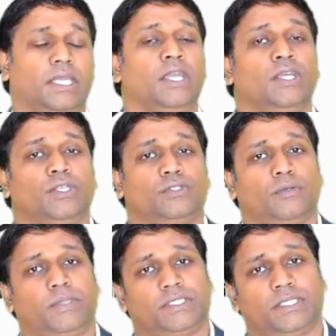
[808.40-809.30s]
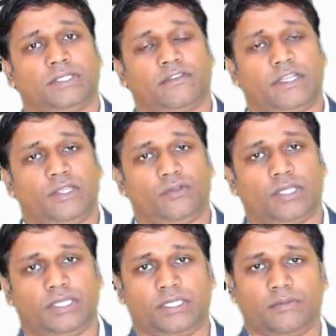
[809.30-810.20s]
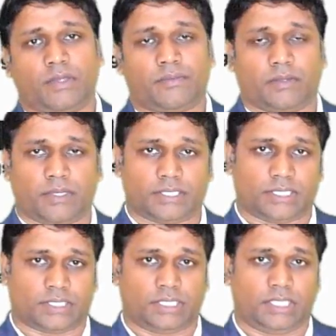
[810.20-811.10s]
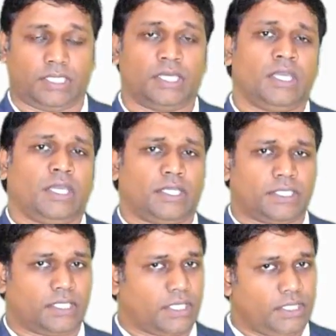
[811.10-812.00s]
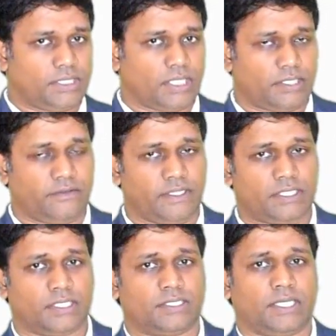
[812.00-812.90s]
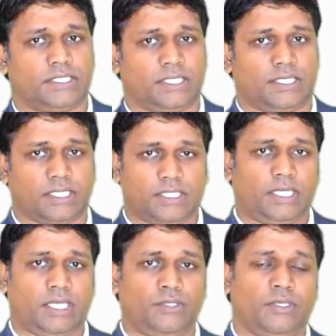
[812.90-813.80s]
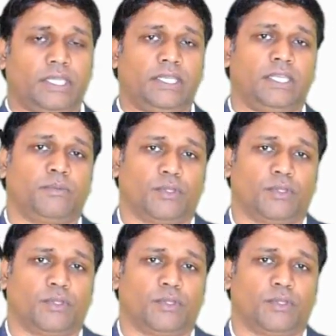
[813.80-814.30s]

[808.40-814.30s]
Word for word: के सौ परसेंट का वैल्यू का इनकम आप कमा सकते हैं ऐसे कई सारे इन्वेस्टर्स प्लेयर्स ऐसे करते हैं जो नए नए